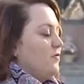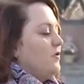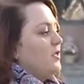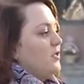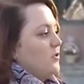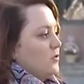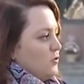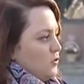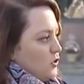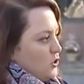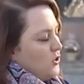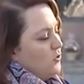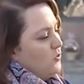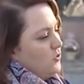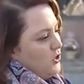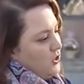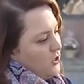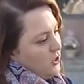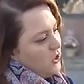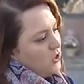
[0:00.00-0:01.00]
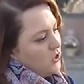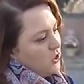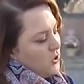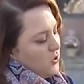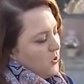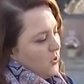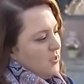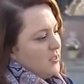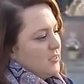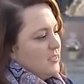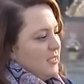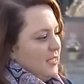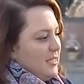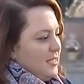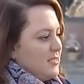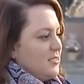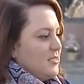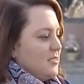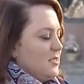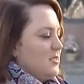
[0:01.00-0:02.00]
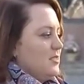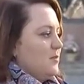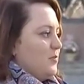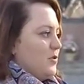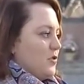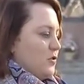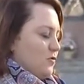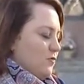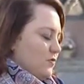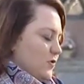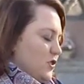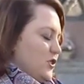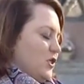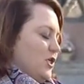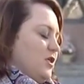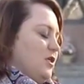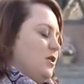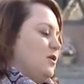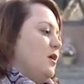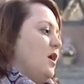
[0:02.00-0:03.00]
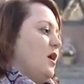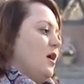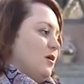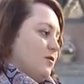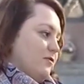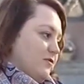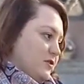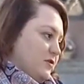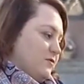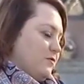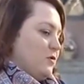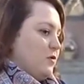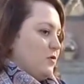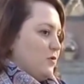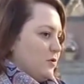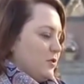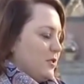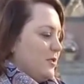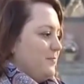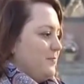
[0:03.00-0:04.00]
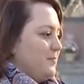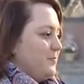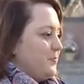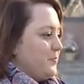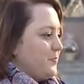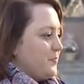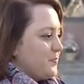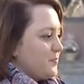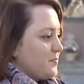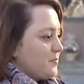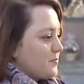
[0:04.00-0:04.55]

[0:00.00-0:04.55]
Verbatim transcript: И лучшие ученики школы стоят здесь на посту в течение всего года. Угу.